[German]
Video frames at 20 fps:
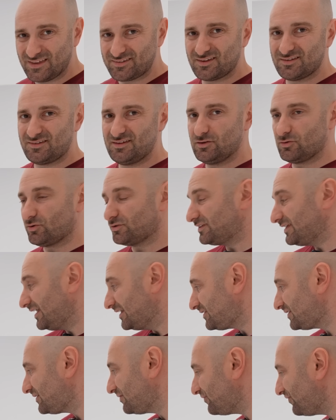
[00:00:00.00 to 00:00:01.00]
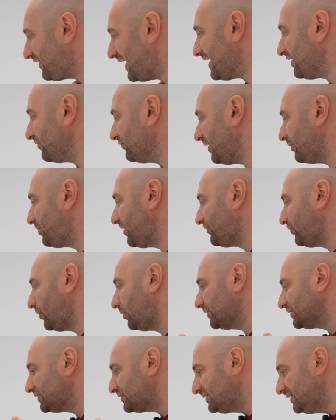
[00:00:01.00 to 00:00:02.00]
Das erzähle ich euch jetzt, weil wer
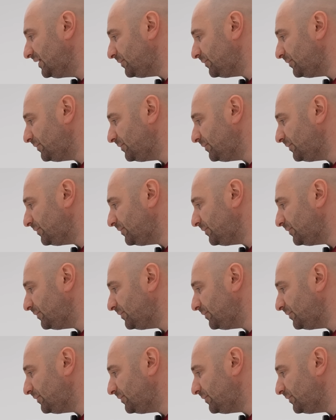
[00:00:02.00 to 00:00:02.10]
Performance